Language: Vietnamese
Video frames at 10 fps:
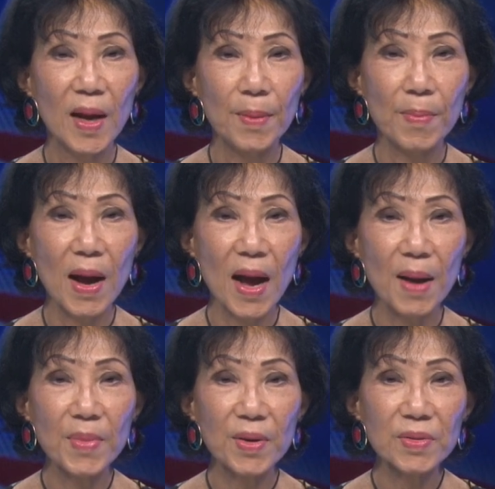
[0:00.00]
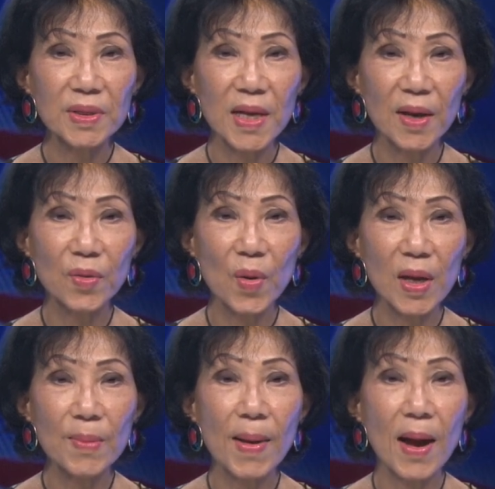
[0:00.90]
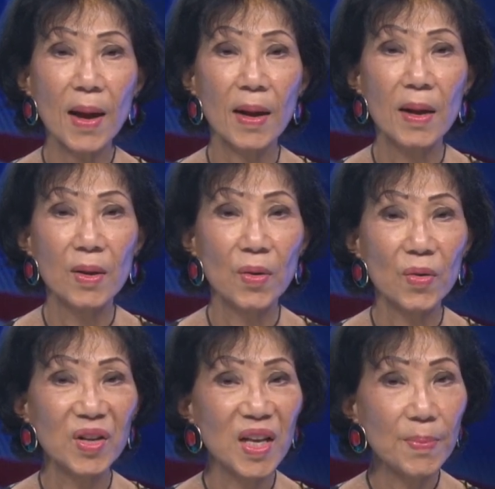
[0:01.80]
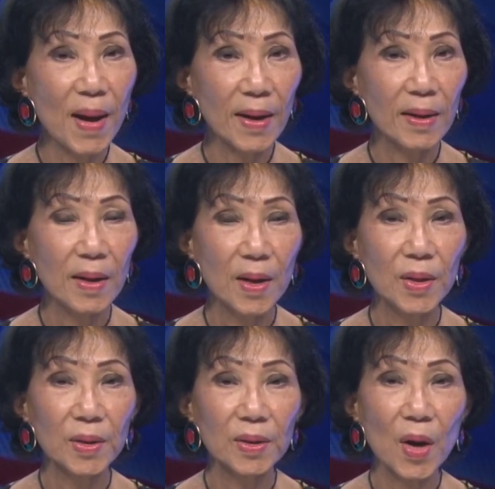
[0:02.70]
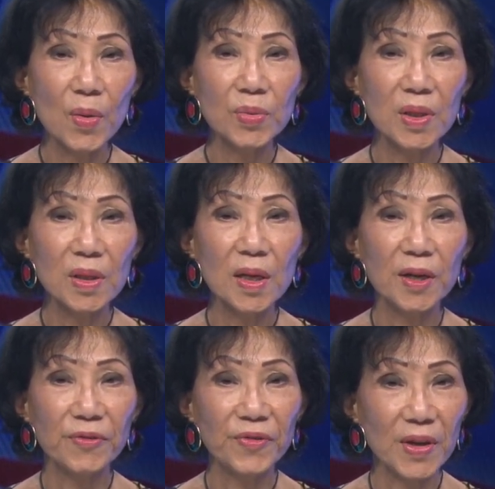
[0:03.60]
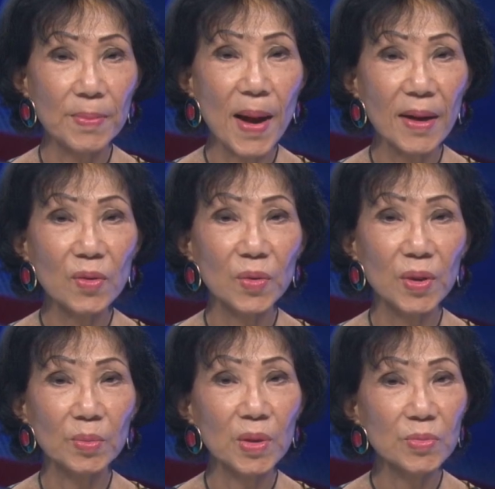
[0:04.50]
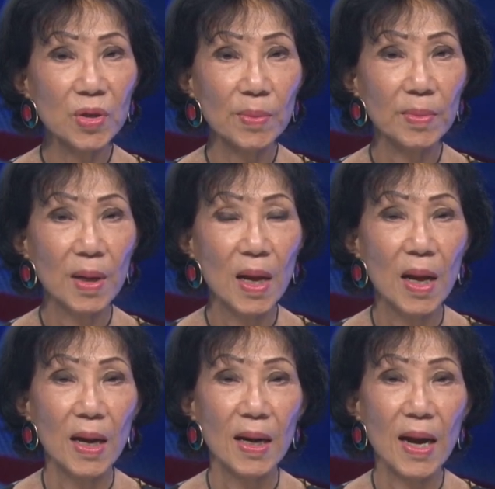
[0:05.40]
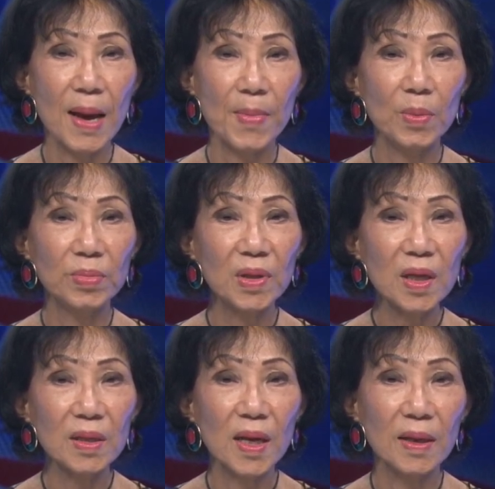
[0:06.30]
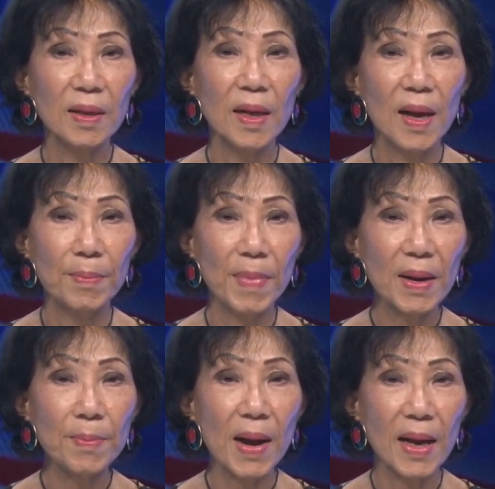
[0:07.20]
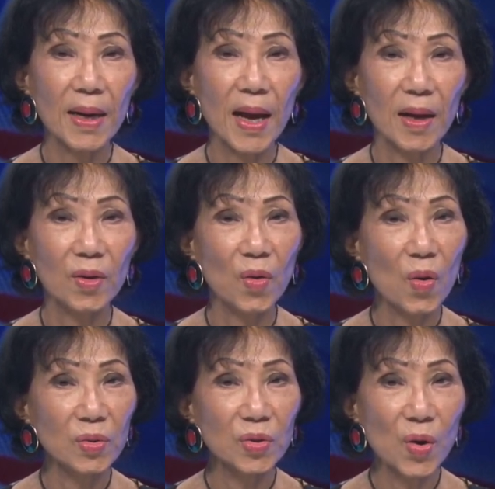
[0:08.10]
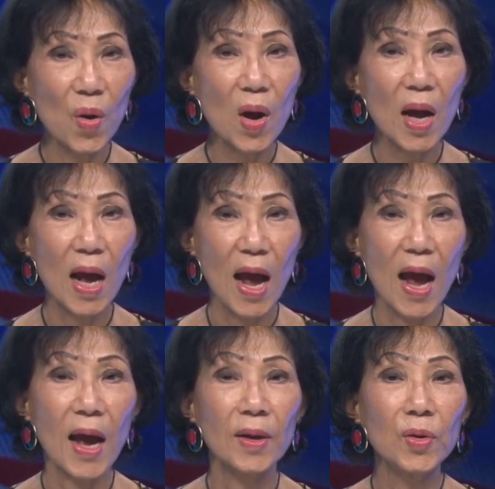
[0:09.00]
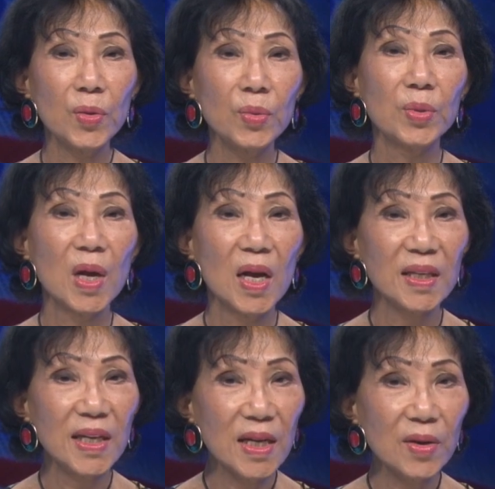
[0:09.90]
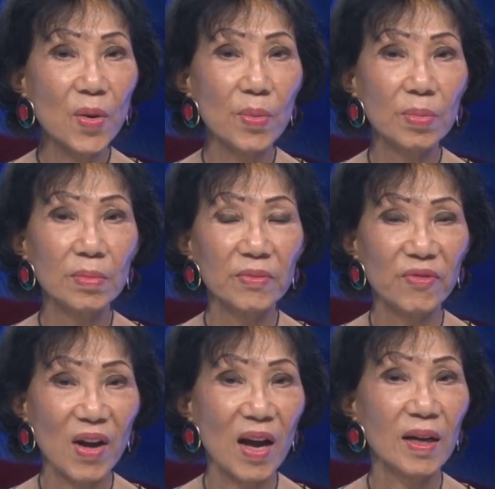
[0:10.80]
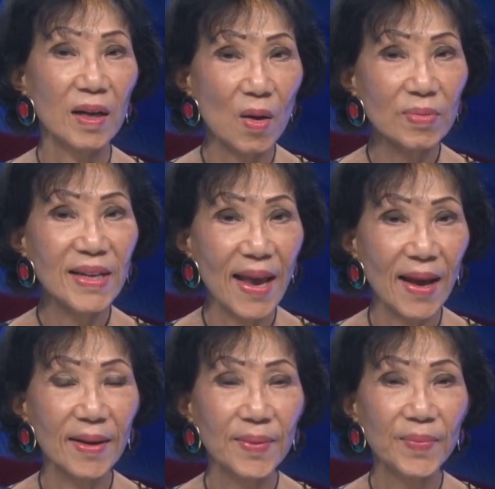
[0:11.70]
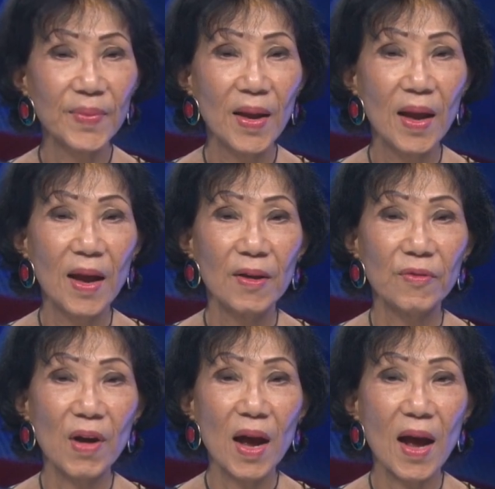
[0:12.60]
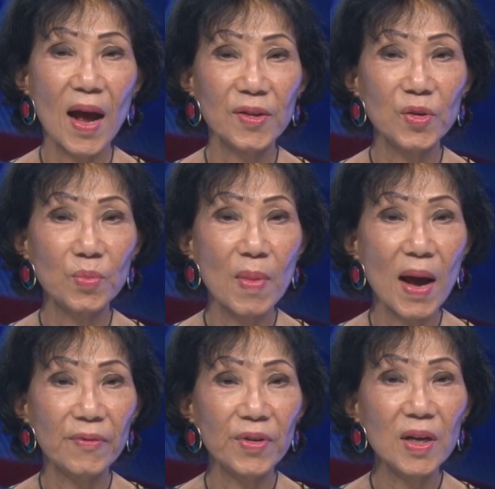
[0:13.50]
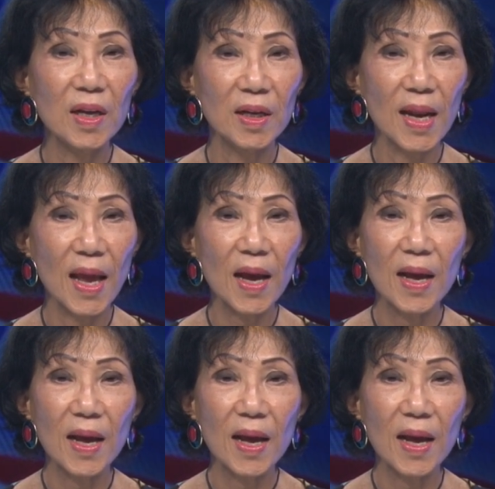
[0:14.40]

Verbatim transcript: Bà Amarosa nói bà còn ghi băng thâu những lời phỉ báng của Tổng thống Trump làm ông tức giận, mắng bà là con chó hạ lưu, điên khùng và khóc nhè và hạ nhục bà với lời lẽ